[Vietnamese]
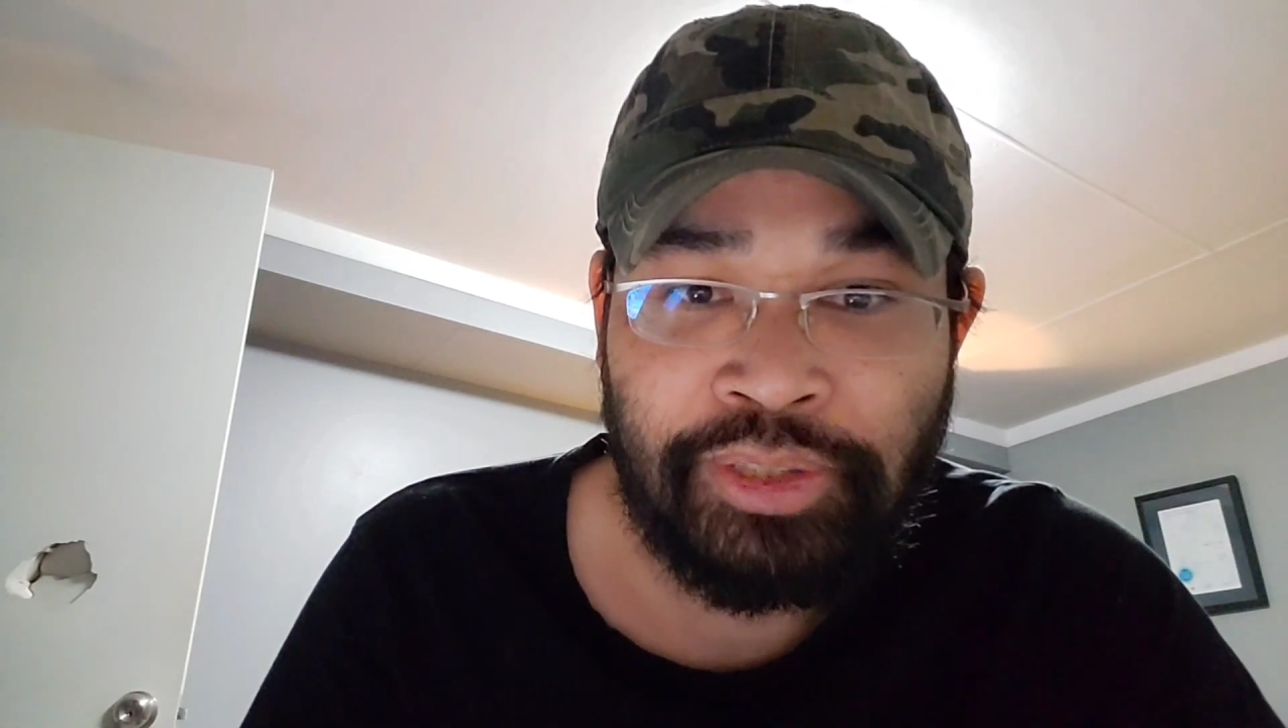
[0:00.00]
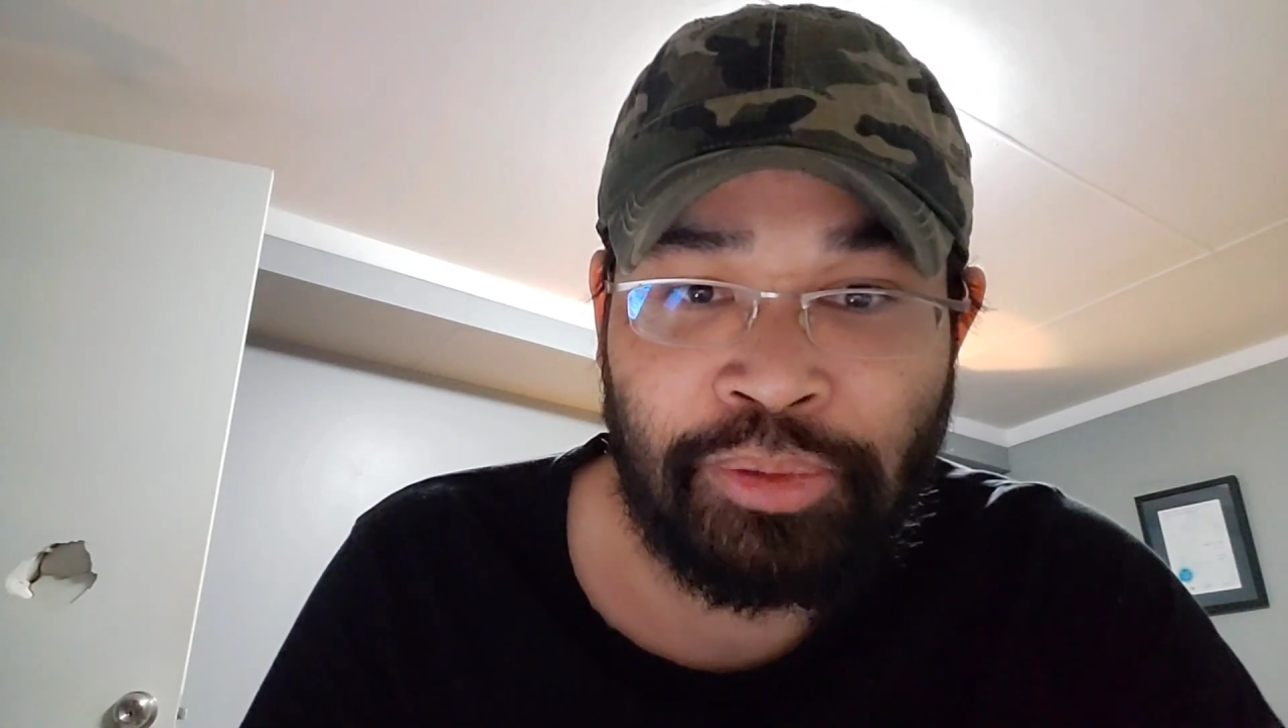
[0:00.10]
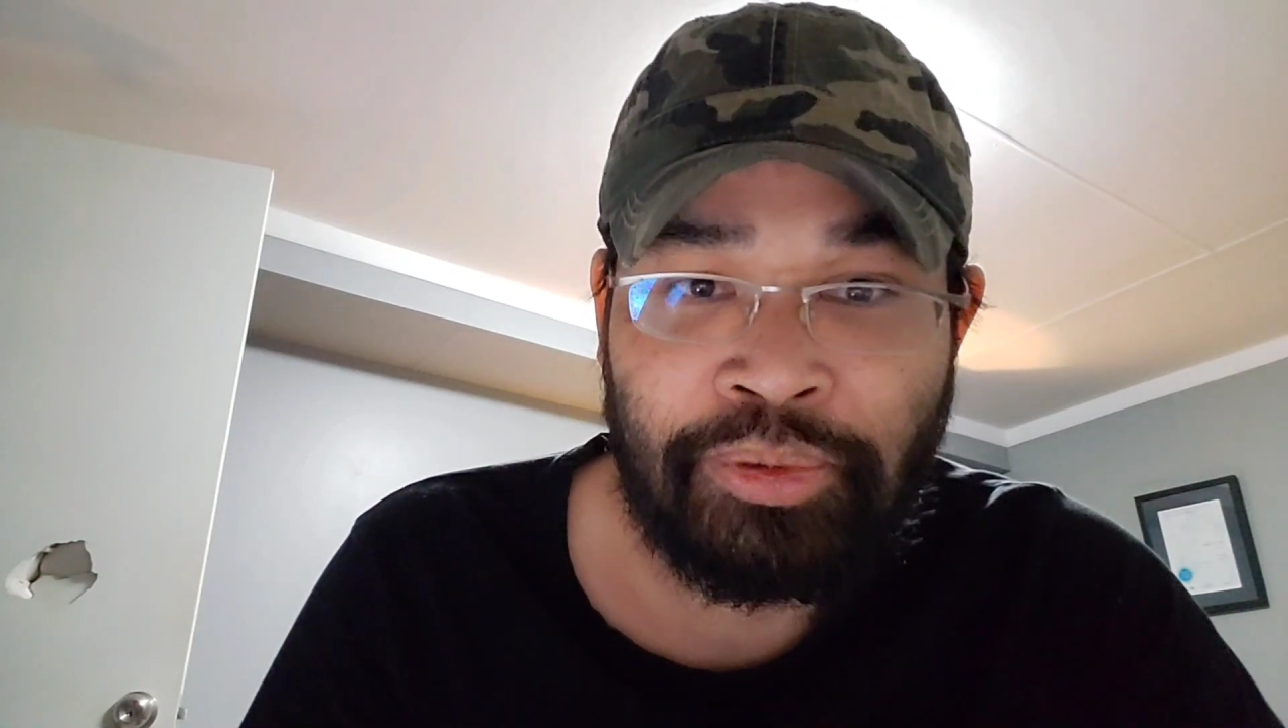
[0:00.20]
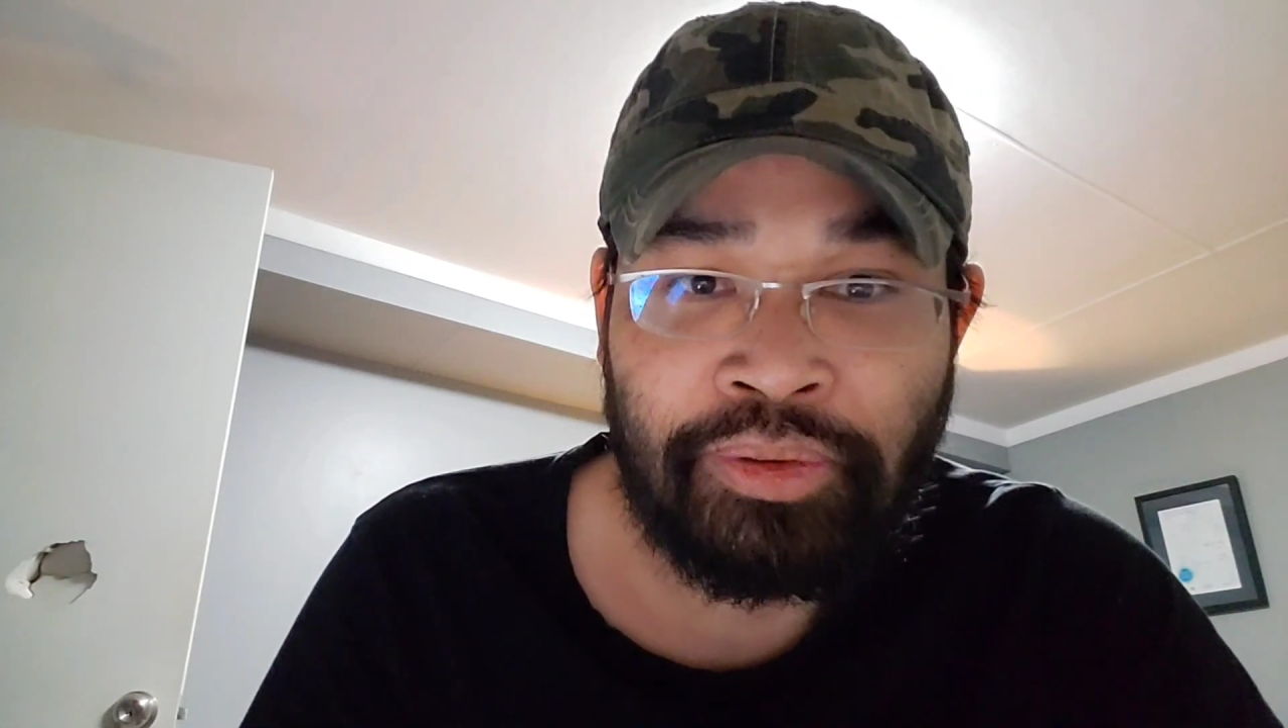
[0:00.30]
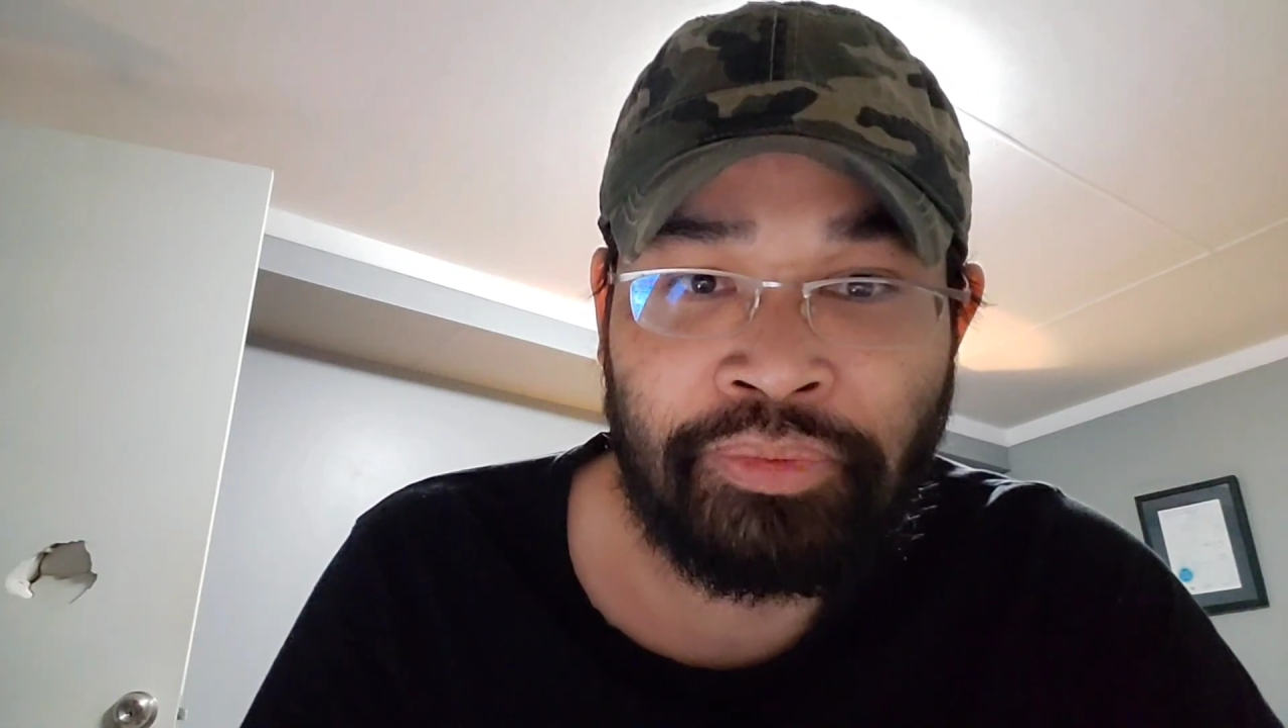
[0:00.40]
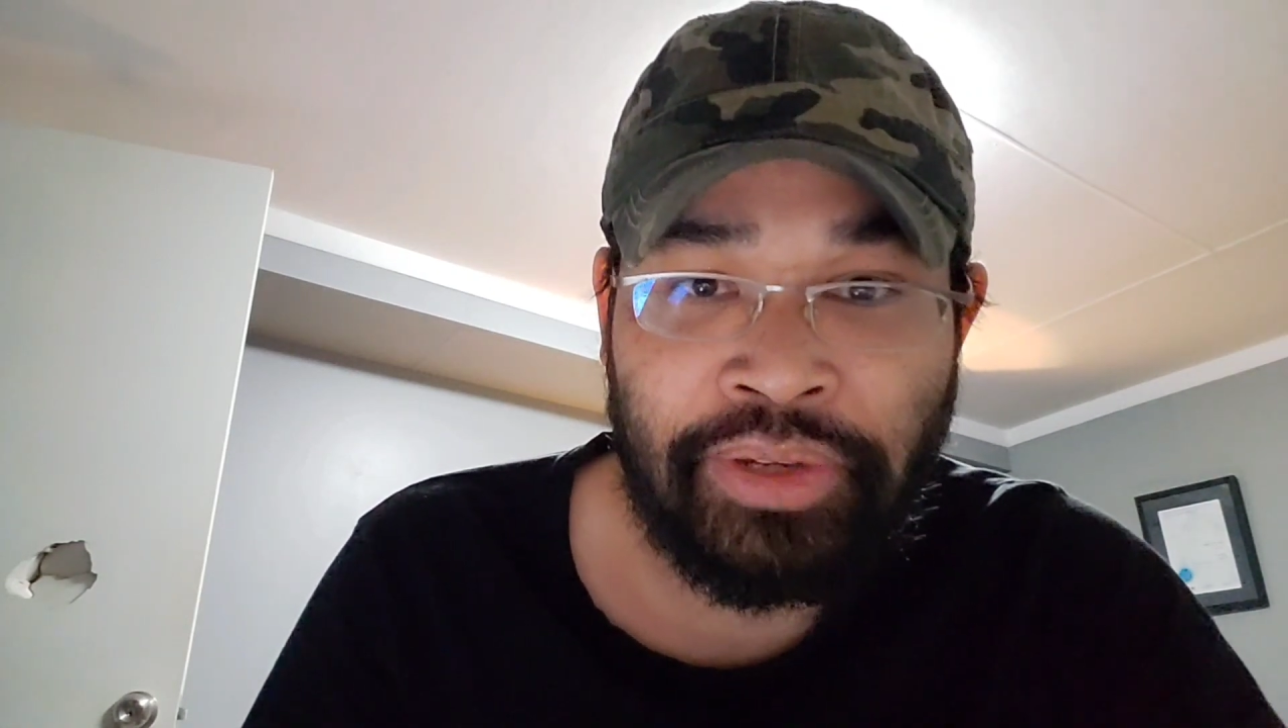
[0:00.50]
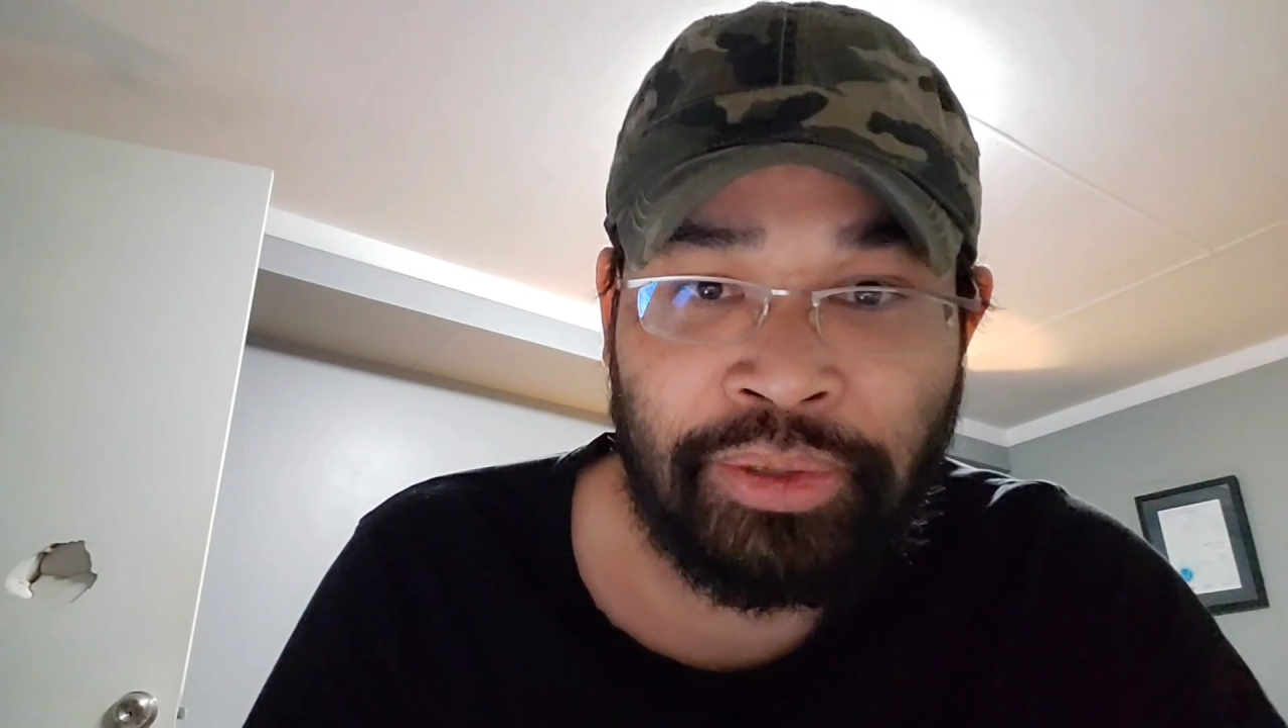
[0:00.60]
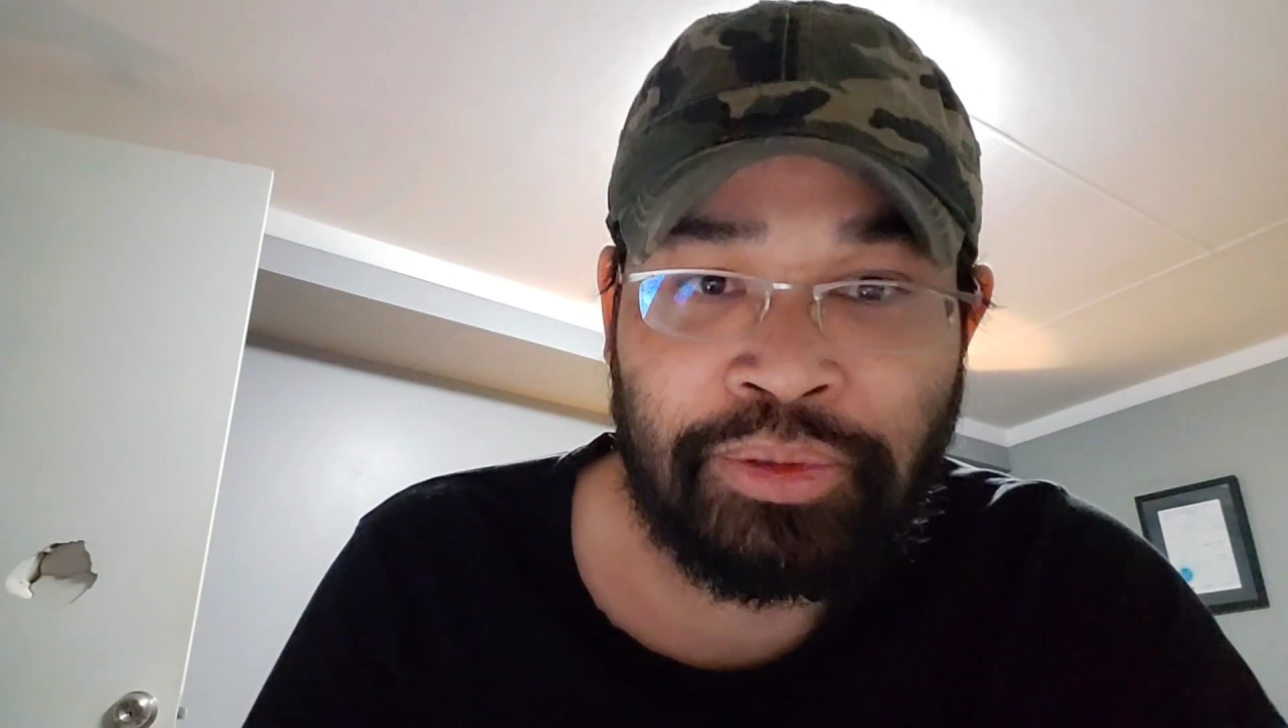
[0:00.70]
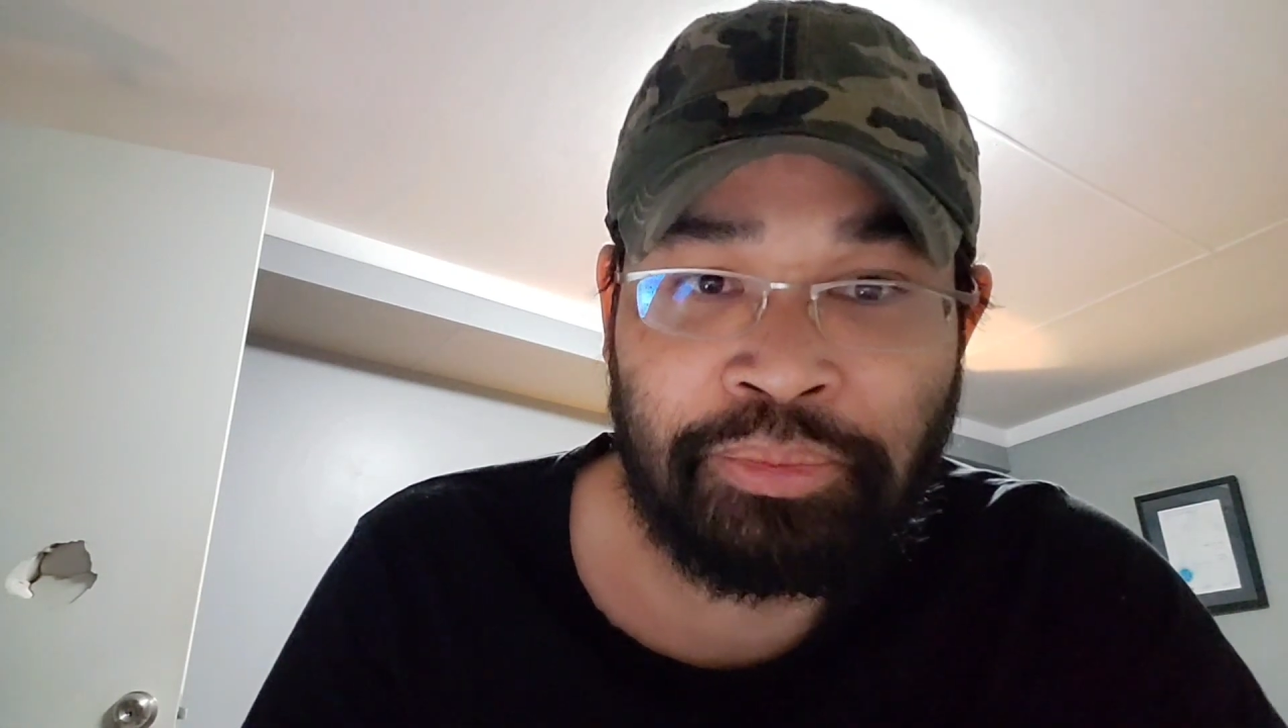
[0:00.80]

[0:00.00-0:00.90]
trong công việc